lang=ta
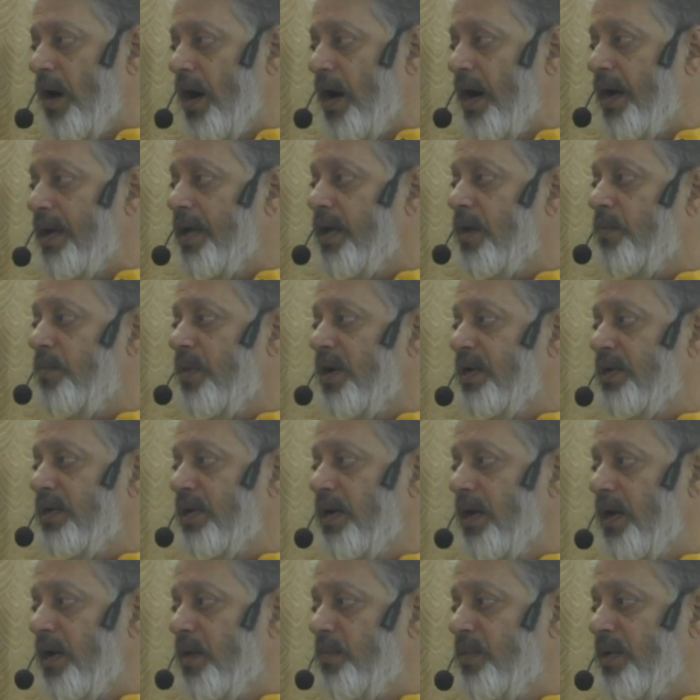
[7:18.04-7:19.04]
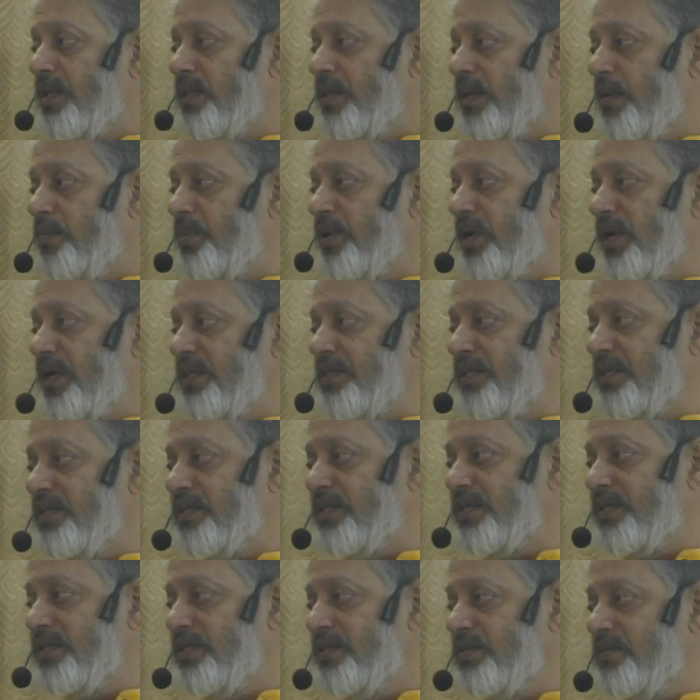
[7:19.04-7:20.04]
ஆயிரம் ஆண்டு காலமாக தப்பு நடந்துட்டு
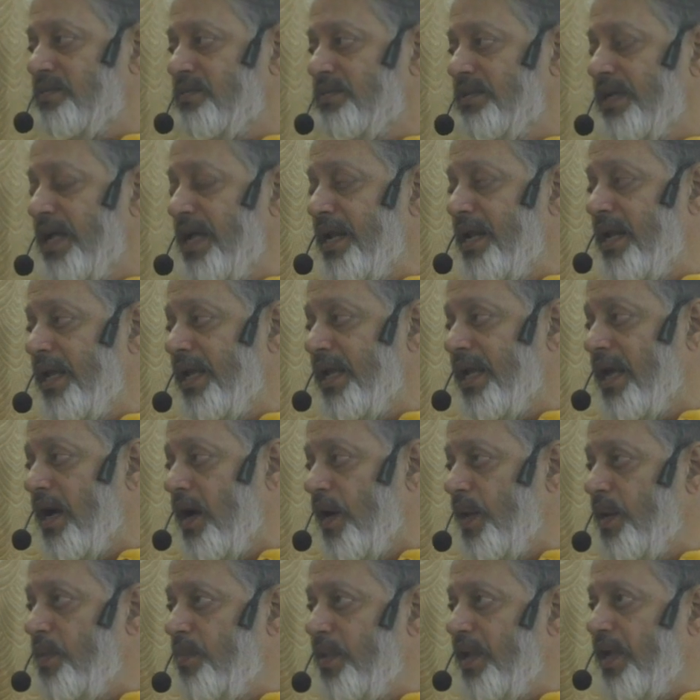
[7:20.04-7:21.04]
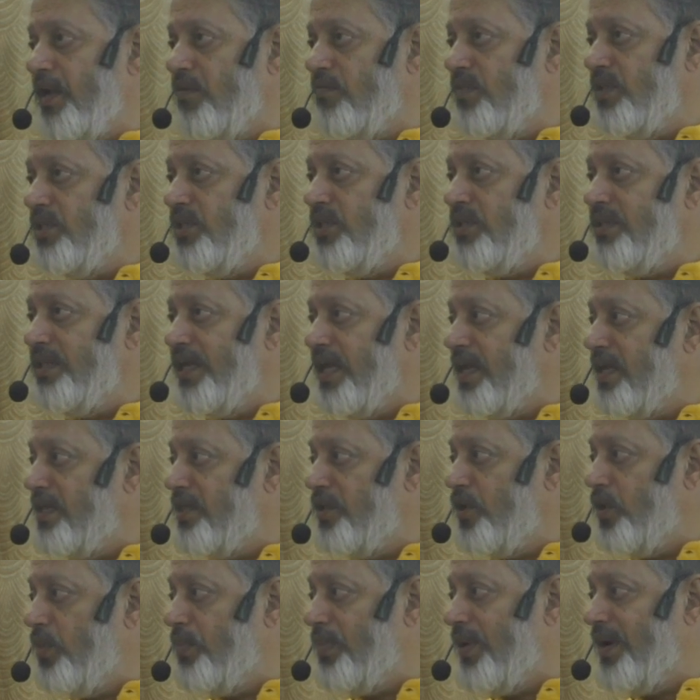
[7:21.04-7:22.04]
இருக்கு ஏன்னா இங்கே ஆன்மீகம் வந்து தினம்
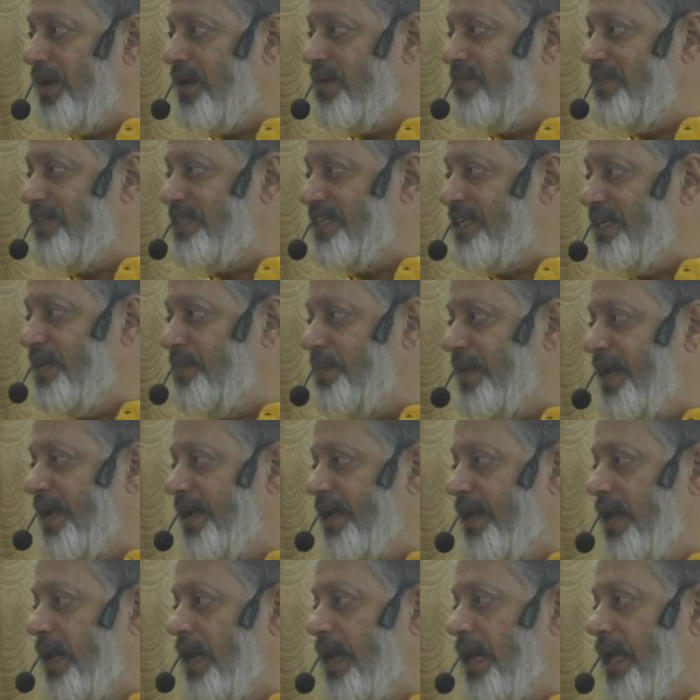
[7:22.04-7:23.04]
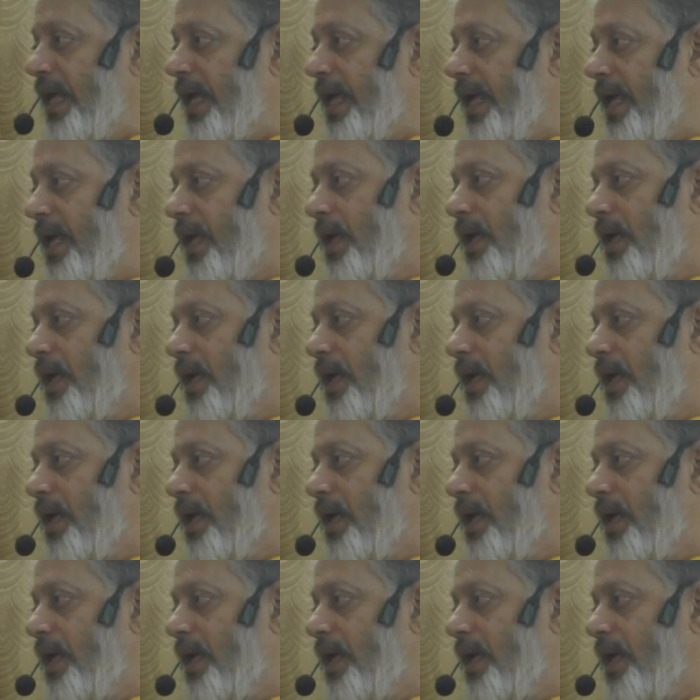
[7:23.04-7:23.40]
தினம் பண்ணுற விஷயமே இல்லை